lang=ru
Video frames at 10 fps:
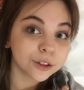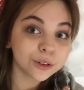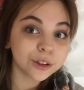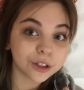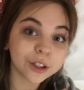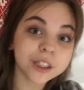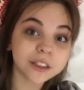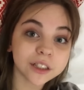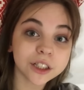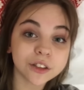Ну что ж, я
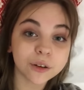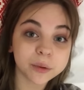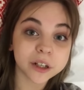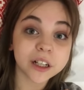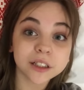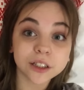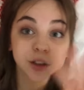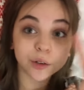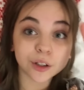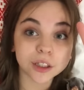надеюсь, что вам понравился
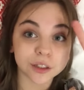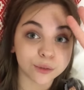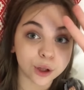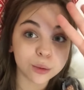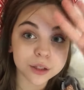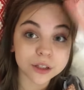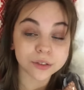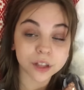четвертый день влогмасов.